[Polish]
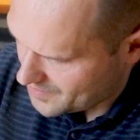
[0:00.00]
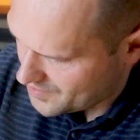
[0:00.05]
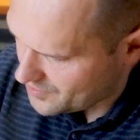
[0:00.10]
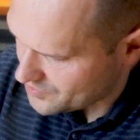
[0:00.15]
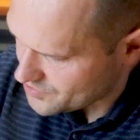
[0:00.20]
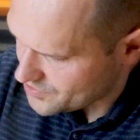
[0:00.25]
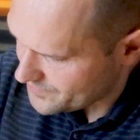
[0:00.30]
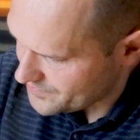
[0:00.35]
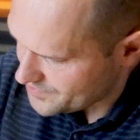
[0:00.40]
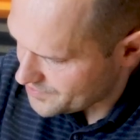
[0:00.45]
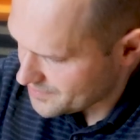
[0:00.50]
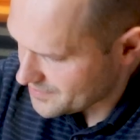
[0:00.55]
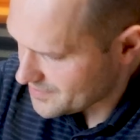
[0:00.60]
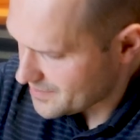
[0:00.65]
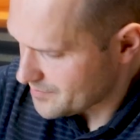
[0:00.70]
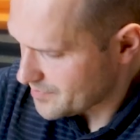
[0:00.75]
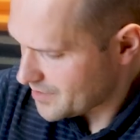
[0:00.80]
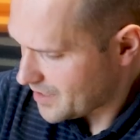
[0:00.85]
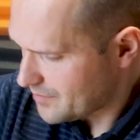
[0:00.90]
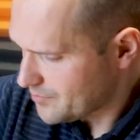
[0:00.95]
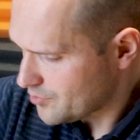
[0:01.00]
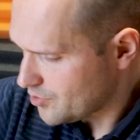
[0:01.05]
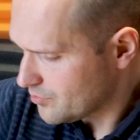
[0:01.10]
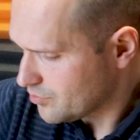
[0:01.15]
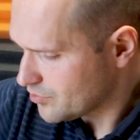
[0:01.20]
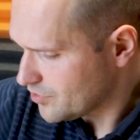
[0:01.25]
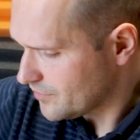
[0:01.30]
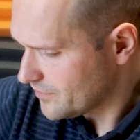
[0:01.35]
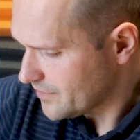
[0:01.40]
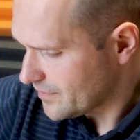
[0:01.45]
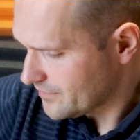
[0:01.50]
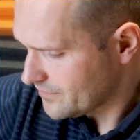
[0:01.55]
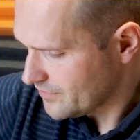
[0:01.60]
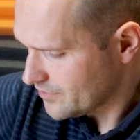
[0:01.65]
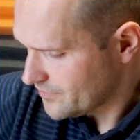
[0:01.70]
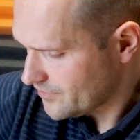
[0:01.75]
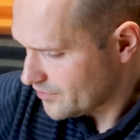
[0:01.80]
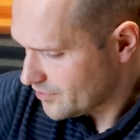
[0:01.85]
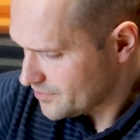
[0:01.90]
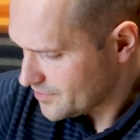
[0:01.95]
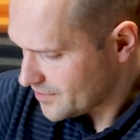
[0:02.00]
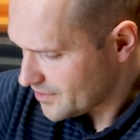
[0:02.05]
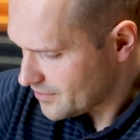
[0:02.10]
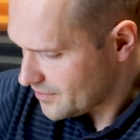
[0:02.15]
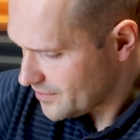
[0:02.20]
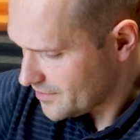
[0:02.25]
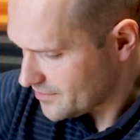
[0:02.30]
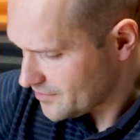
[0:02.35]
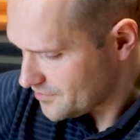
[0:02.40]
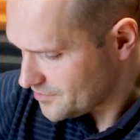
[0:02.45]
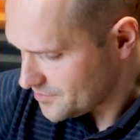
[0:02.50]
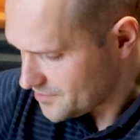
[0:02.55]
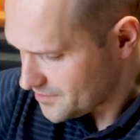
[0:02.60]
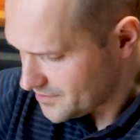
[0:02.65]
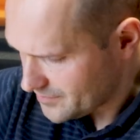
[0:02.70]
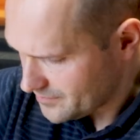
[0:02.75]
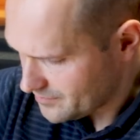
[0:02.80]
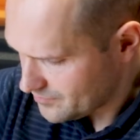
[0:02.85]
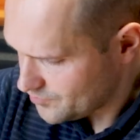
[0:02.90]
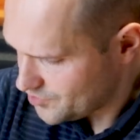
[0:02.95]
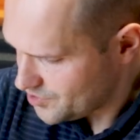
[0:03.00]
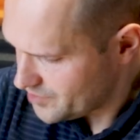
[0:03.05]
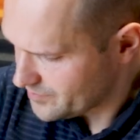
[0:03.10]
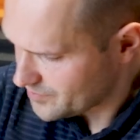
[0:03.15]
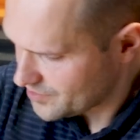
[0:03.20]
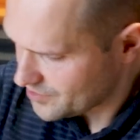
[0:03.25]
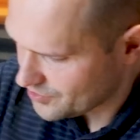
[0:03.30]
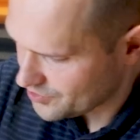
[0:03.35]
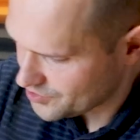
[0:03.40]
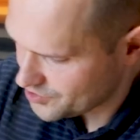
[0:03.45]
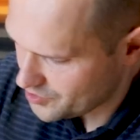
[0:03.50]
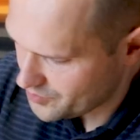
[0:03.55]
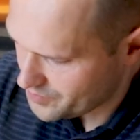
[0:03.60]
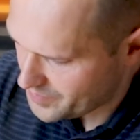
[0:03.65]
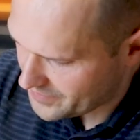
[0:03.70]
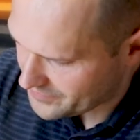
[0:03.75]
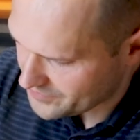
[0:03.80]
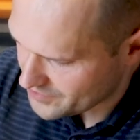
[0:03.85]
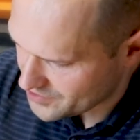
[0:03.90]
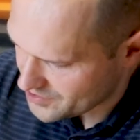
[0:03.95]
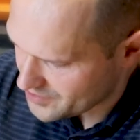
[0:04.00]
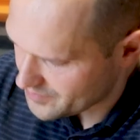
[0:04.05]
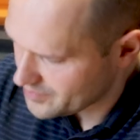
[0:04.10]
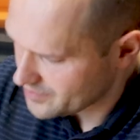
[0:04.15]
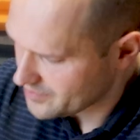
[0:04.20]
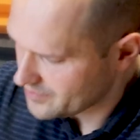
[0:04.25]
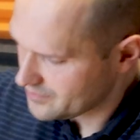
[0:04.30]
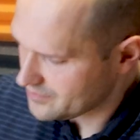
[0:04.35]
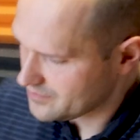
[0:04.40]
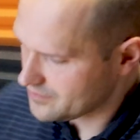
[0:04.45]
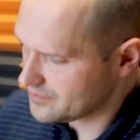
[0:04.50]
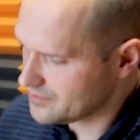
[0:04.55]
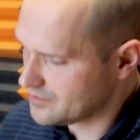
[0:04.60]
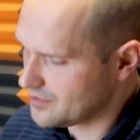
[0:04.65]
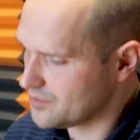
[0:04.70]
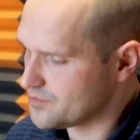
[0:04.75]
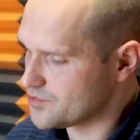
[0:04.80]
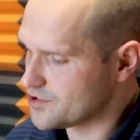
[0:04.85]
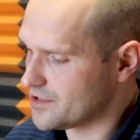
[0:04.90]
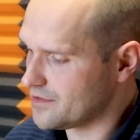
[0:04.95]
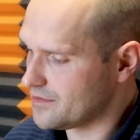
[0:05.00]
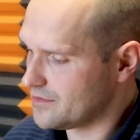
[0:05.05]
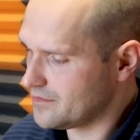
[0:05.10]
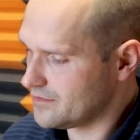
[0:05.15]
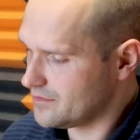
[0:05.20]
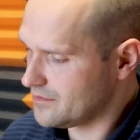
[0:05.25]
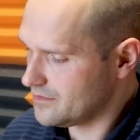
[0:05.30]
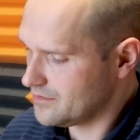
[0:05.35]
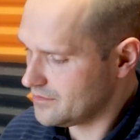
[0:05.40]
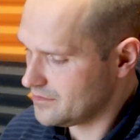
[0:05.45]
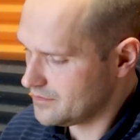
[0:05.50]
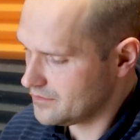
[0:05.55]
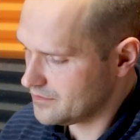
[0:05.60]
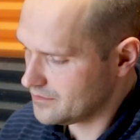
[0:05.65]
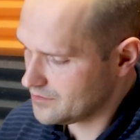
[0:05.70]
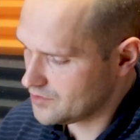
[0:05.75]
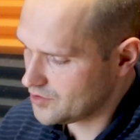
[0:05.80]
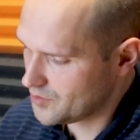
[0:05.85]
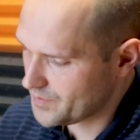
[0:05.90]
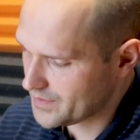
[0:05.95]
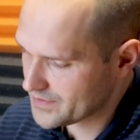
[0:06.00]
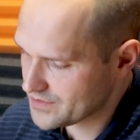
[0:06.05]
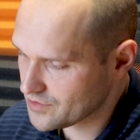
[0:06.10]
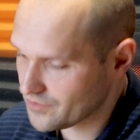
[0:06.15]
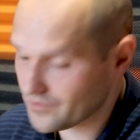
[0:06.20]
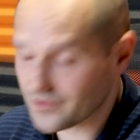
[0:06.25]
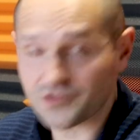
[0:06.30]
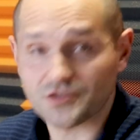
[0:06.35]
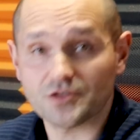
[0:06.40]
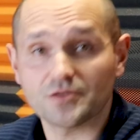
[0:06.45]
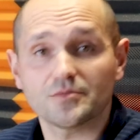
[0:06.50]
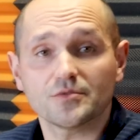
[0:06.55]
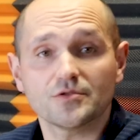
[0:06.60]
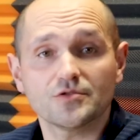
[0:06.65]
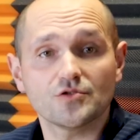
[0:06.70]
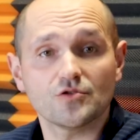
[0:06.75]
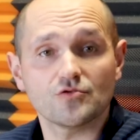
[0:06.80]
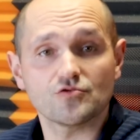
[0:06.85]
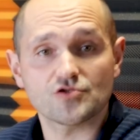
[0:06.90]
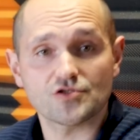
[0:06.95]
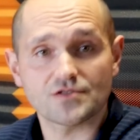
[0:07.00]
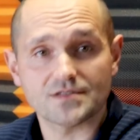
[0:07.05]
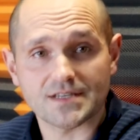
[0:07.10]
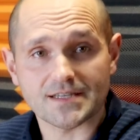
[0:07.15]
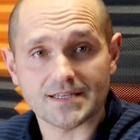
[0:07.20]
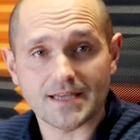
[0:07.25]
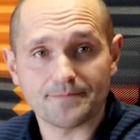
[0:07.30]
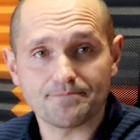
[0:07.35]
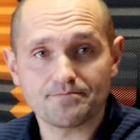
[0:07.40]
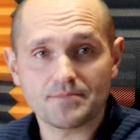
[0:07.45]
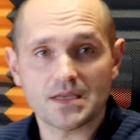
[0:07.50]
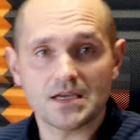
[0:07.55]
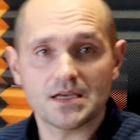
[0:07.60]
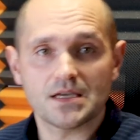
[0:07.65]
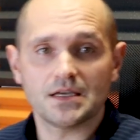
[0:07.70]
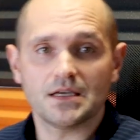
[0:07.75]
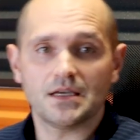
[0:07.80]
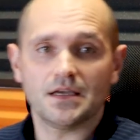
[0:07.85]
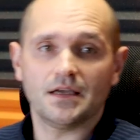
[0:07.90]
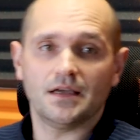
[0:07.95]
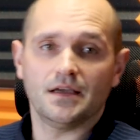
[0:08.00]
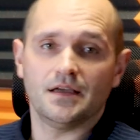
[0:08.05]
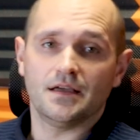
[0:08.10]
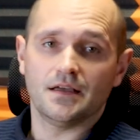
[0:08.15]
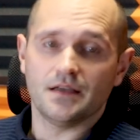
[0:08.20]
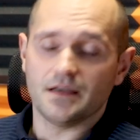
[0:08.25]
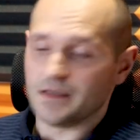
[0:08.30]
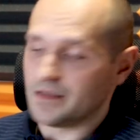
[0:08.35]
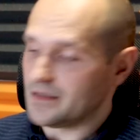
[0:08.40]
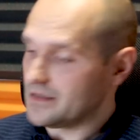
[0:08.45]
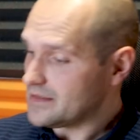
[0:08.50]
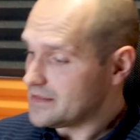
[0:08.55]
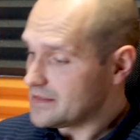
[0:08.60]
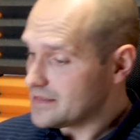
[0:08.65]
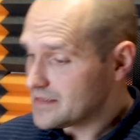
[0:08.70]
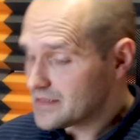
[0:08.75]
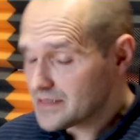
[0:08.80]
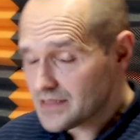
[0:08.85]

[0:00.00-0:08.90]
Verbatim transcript: I oczywiście zamykamy obudowę w odwrotnej kolejności. Musimy tylko się upewnić, żeby dobrze dopasować ją do urządzenia. E,